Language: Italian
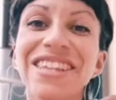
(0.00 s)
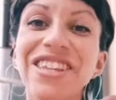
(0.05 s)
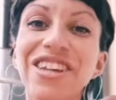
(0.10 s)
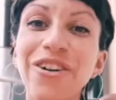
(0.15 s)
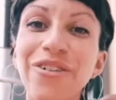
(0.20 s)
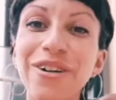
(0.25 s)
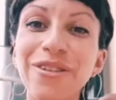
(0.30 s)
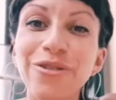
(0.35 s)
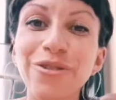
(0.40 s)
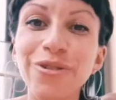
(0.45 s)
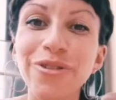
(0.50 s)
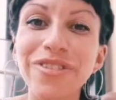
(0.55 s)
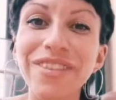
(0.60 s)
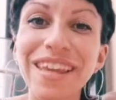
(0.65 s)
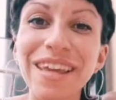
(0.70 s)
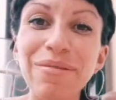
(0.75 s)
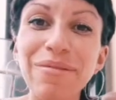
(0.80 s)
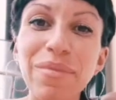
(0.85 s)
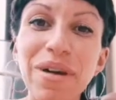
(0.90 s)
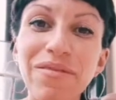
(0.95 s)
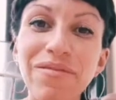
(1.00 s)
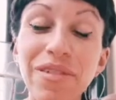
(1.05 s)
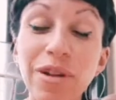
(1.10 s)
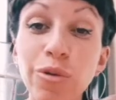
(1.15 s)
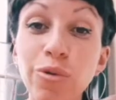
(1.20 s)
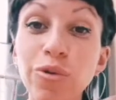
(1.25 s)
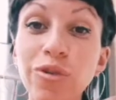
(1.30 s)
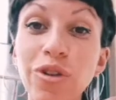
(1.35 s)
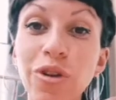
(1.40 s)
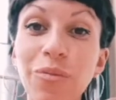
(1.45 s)
Ciao a tutti,
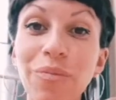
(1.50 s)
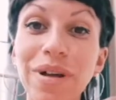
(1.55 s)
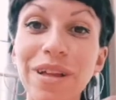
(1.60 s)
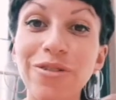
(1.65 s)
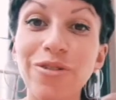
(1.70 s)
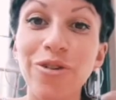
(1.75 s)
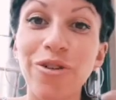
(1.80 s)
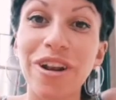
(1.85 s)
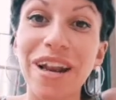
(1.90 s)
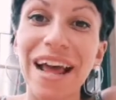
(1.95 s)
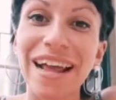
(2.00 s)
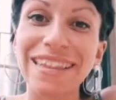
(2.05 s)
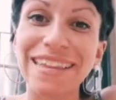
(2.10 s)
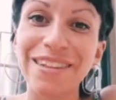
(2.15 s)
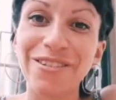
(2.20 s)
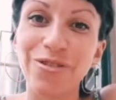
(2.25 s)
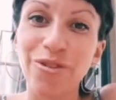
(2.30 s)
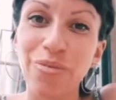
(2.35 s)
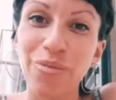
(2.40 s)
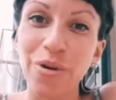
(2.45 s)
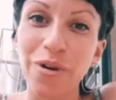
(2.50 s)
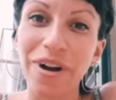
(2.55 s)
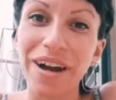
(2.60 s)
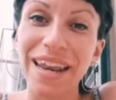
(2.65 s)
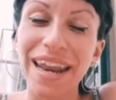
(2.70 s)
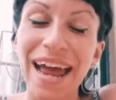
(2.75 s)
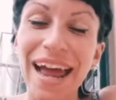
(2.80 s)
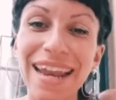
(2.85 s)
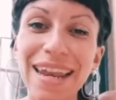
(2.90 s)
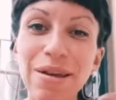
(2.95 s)
benvenuti o bentornati sul mio
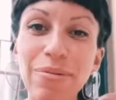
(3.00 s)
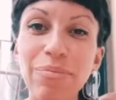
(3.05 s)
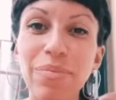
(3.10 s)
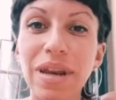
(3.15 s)
canale.